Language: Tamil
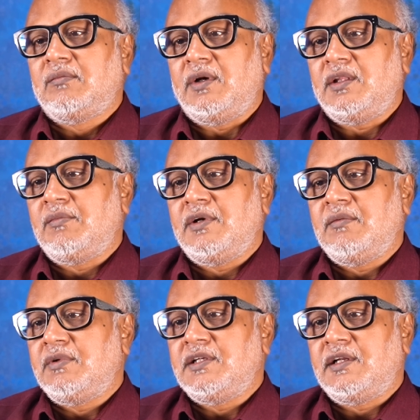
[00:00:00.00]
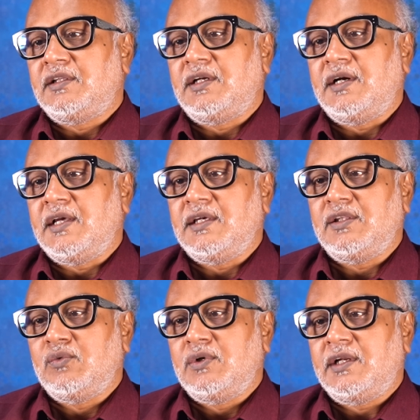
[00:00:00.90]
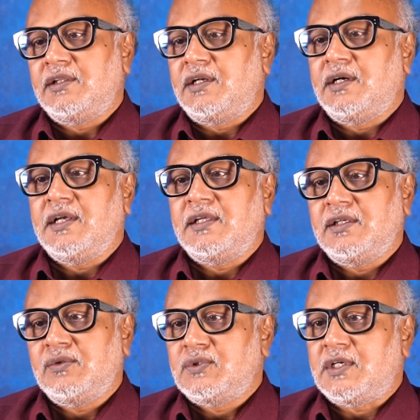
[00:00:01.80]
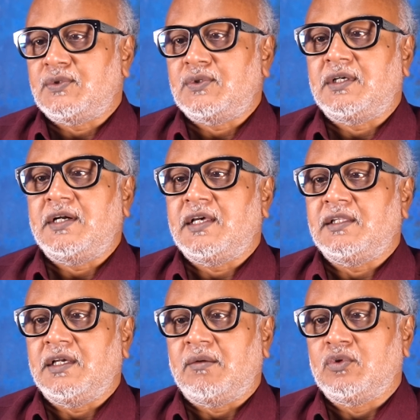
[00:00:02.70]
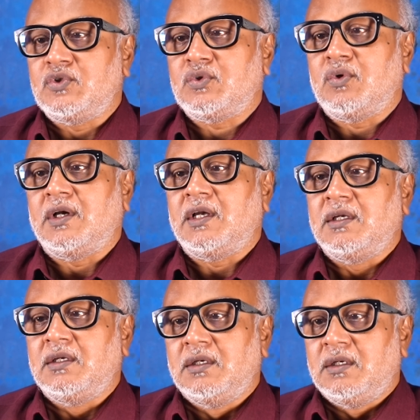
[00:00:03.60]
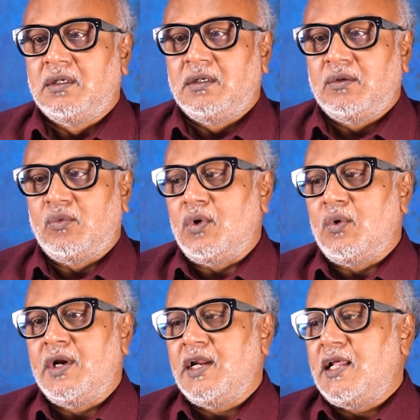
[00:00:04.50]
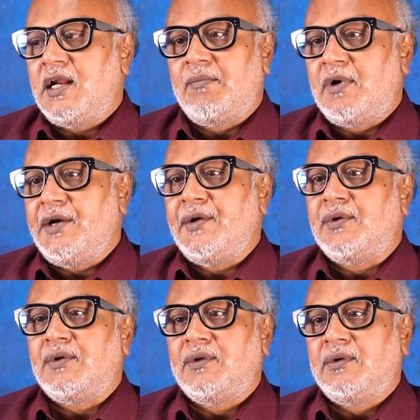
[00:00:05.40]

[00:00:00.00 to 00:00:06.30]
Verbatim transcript: பிரதமர் என்பது நிரந்தரம் கிடையாது எதுவும் நிரந்தரம் கிடையாது எதுவும் சாஸ்வதம் கிடையாது ஞாபகம் வச்சுக்கோங்க ஒரு நொடியில் எல்லாம் மாறிடும்